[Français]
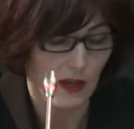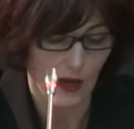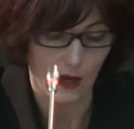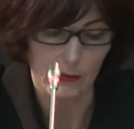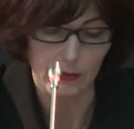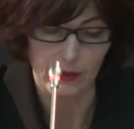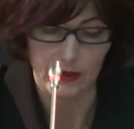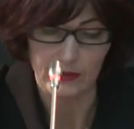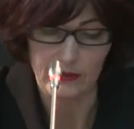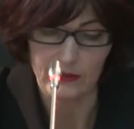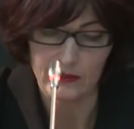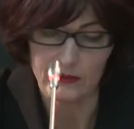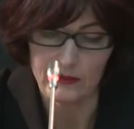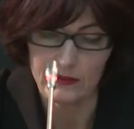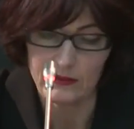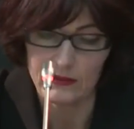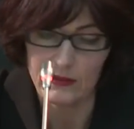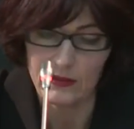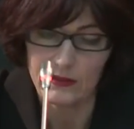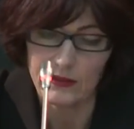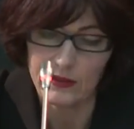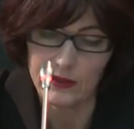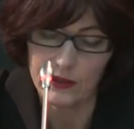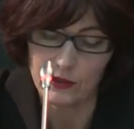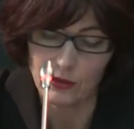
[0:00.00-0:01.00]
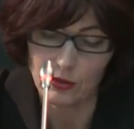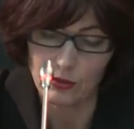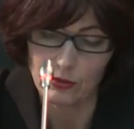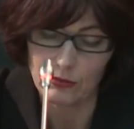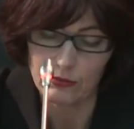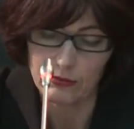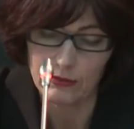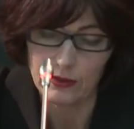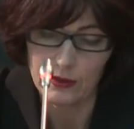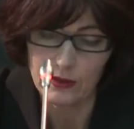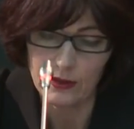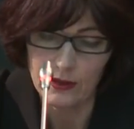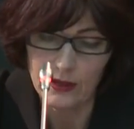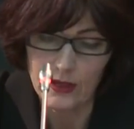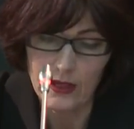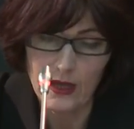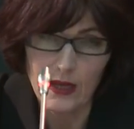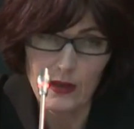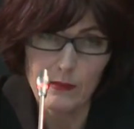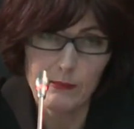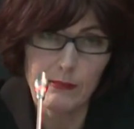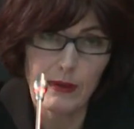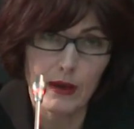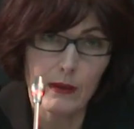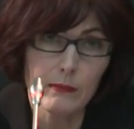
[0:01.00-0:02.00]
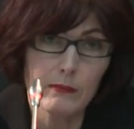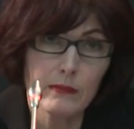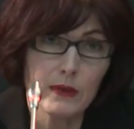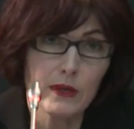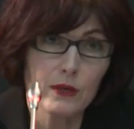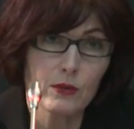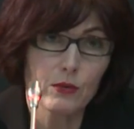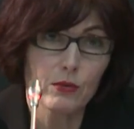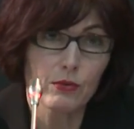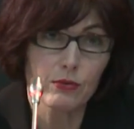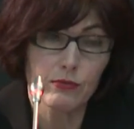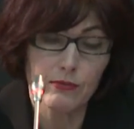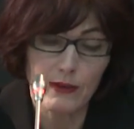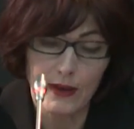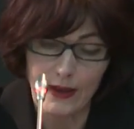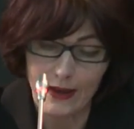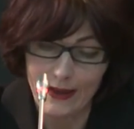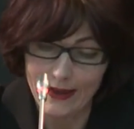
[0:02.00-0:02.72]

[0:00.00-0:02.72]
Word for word: à partir des années 80 permet de faire